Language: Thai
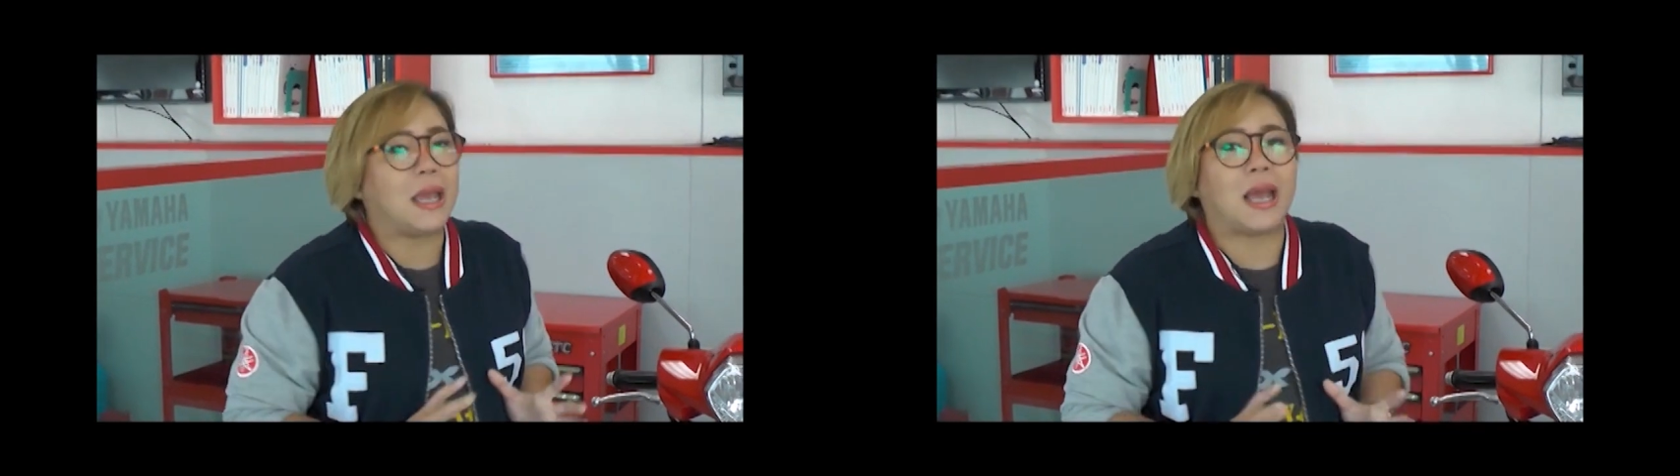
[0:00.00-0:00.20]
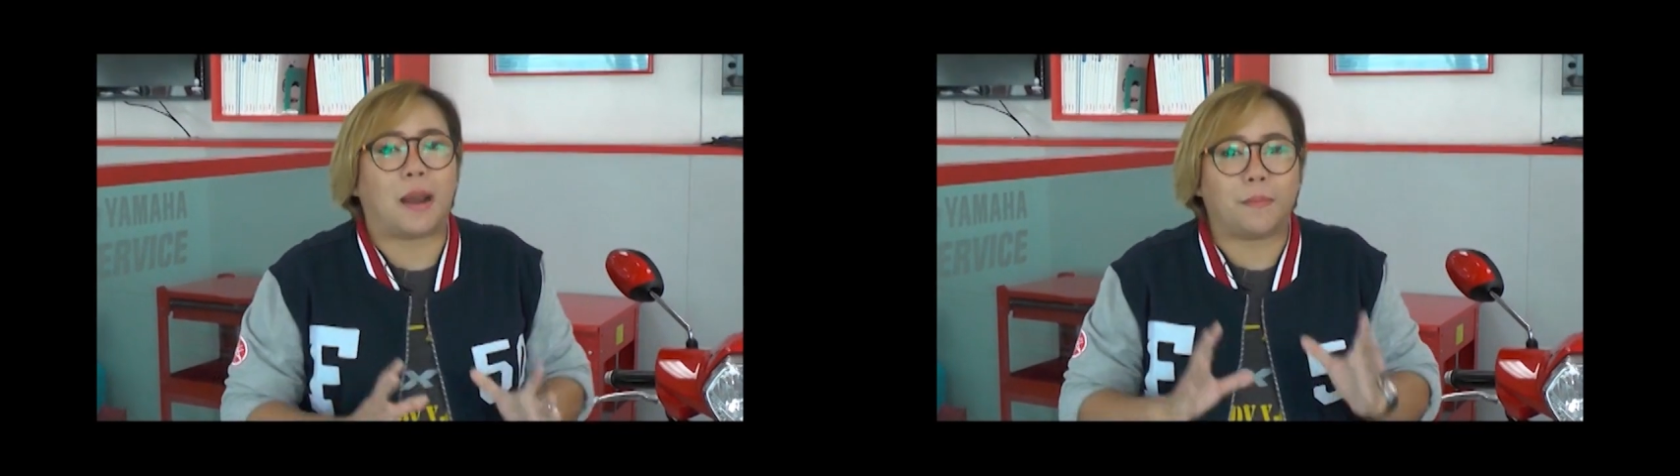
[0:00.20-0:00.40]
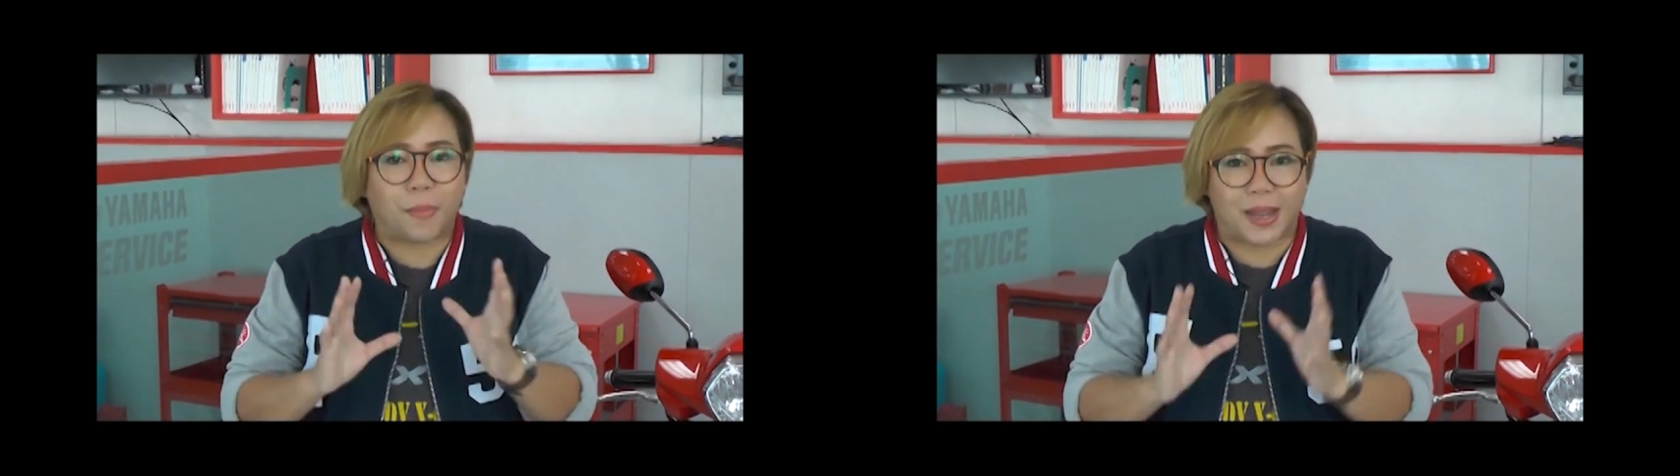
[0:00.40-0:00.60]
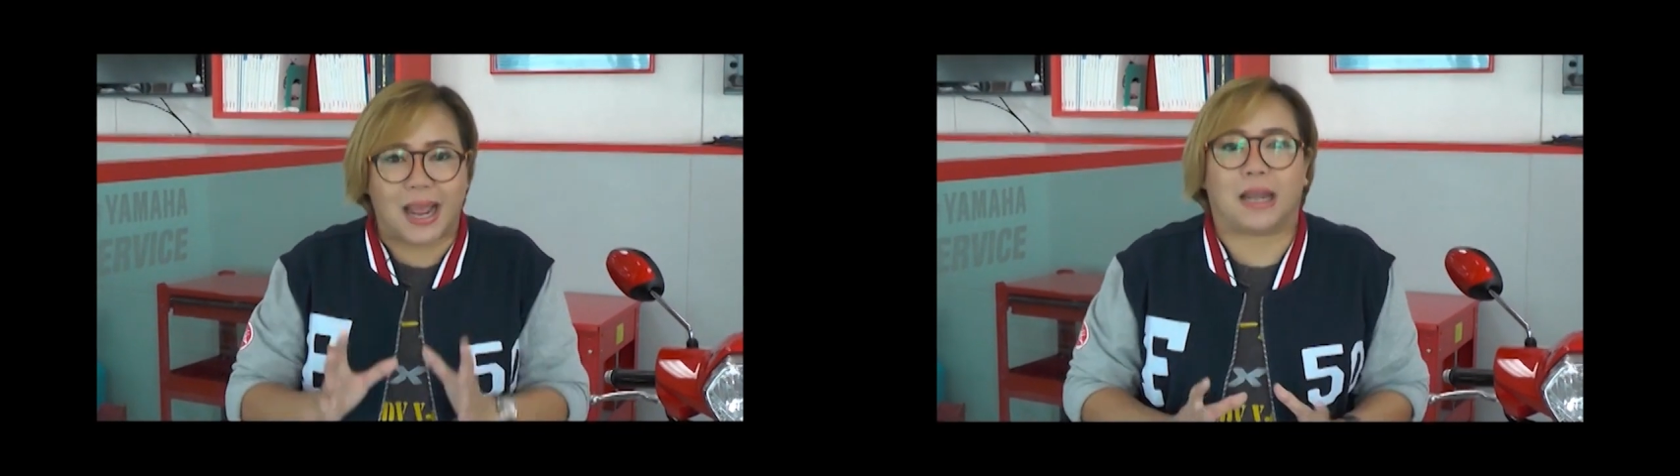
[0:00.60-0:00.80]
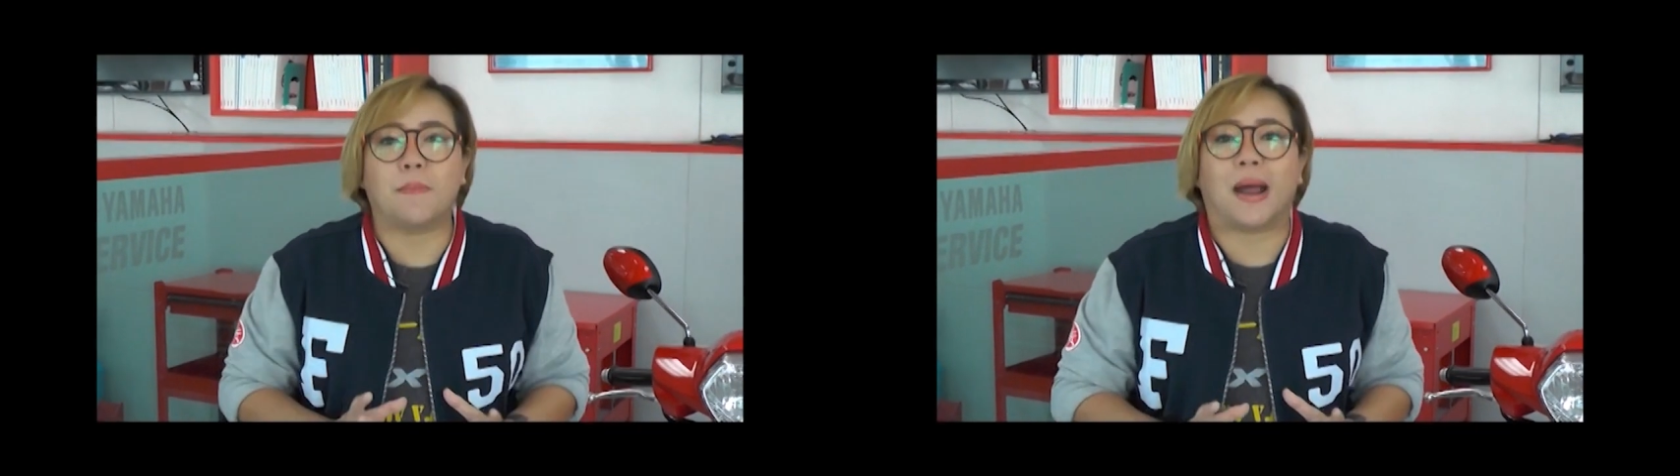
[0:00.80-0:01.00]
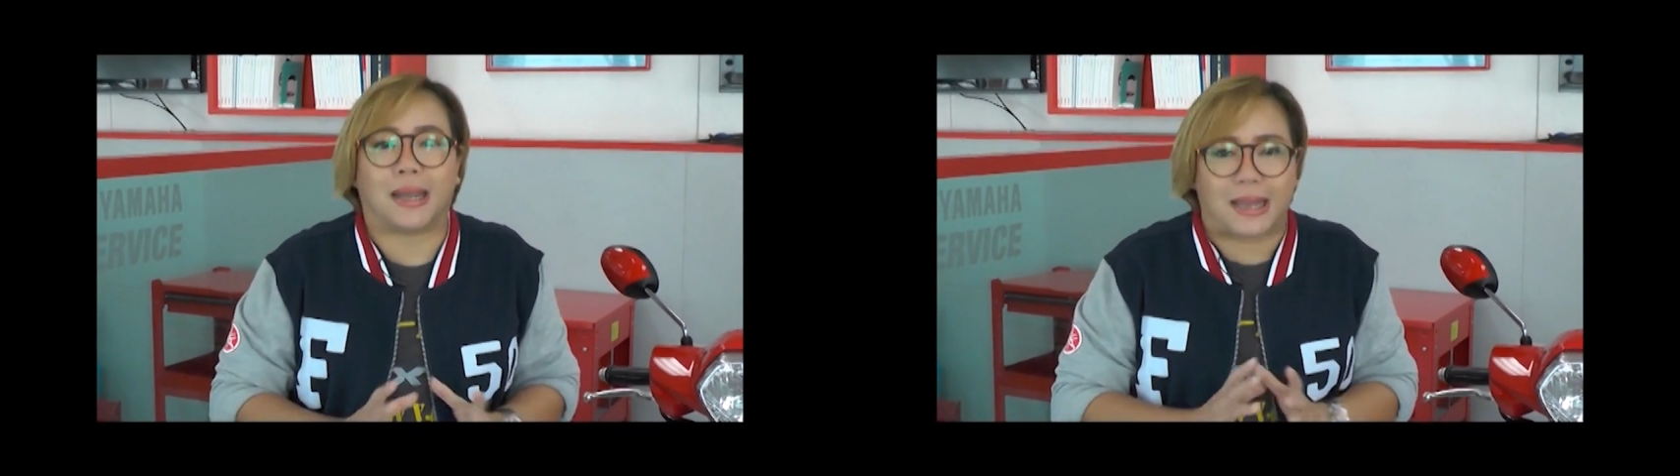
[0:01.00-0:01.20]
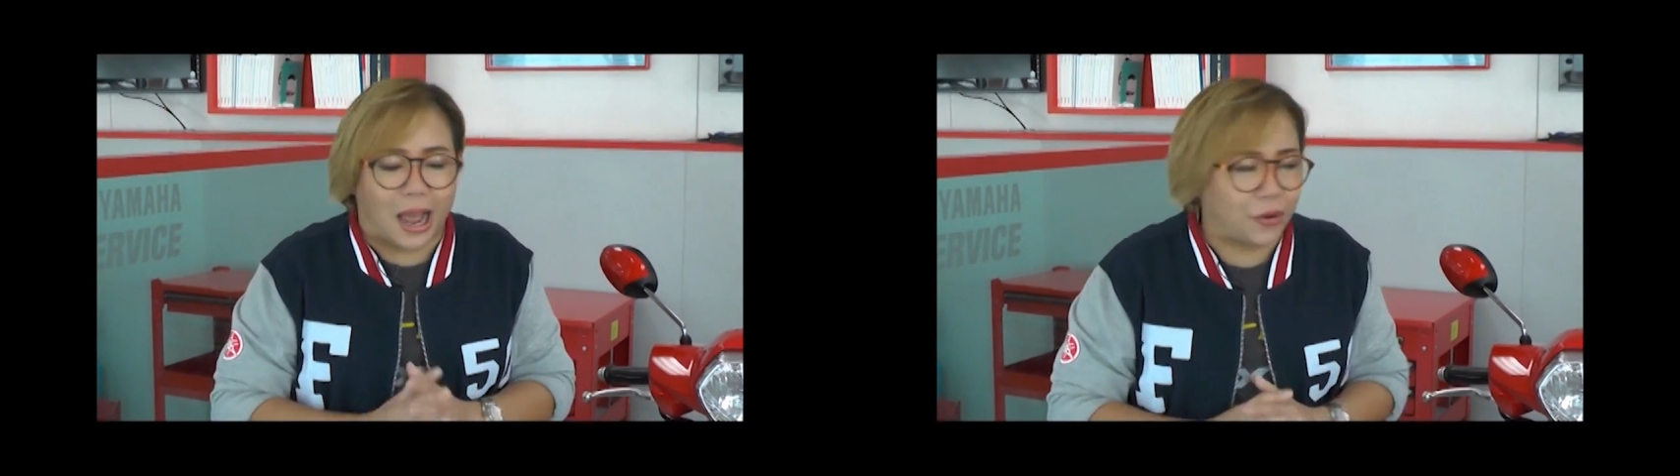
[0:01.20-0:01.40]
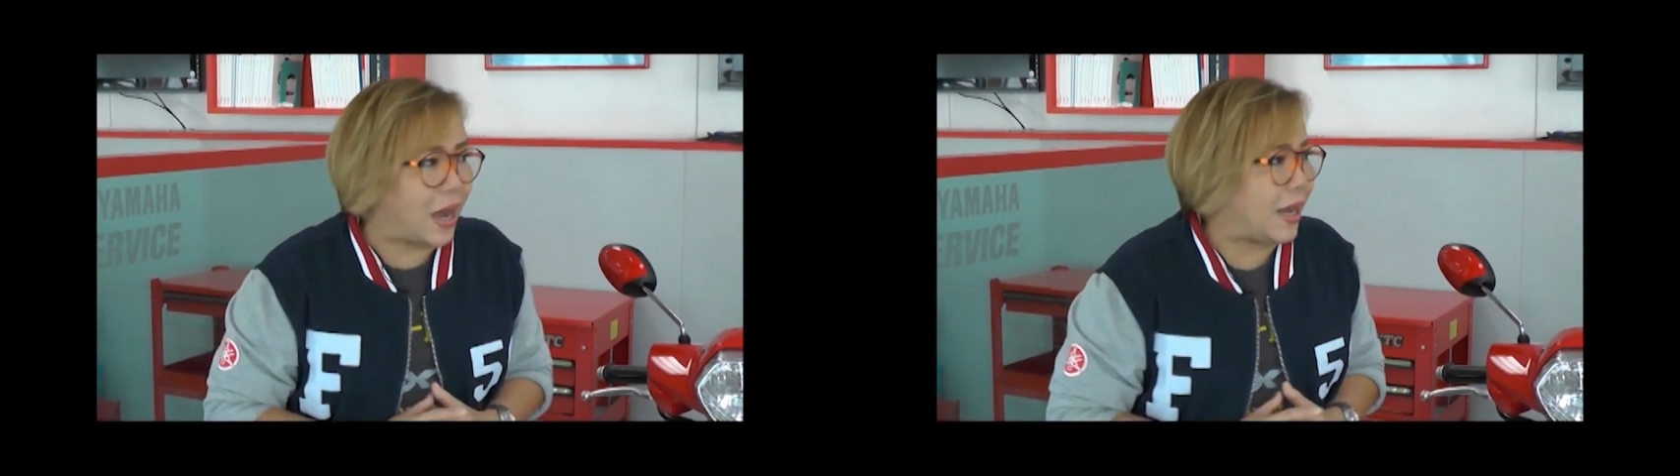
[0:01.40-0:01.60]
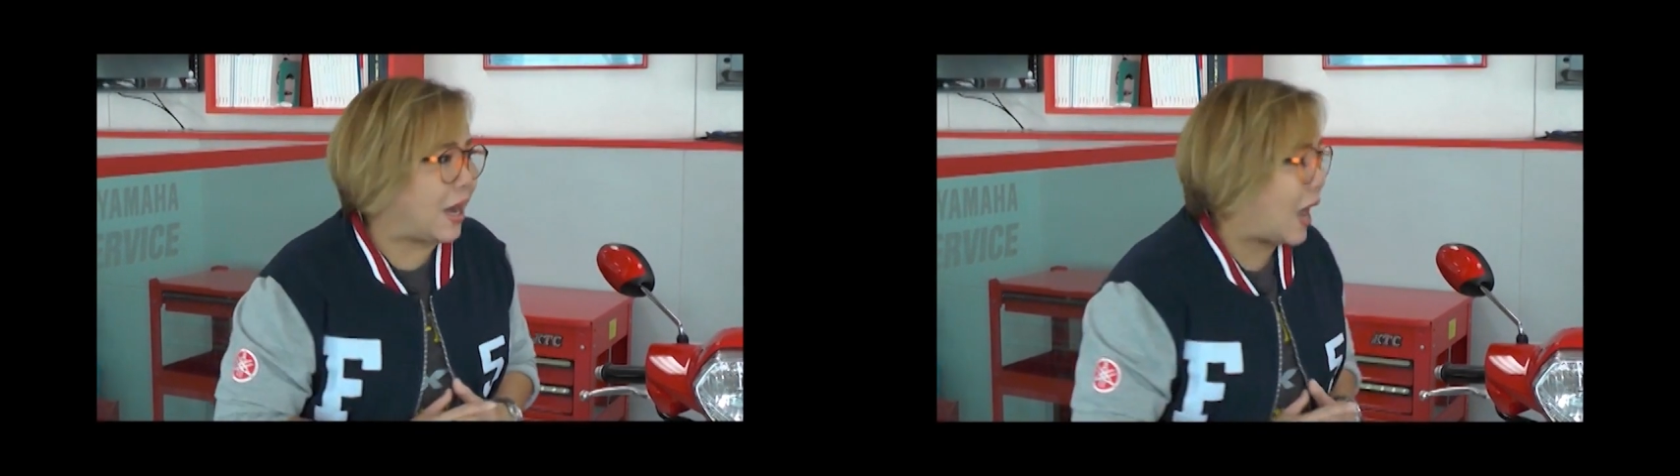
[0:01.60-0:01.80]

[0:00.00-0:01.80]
มีการประหยัดน้ำมันอย่างไร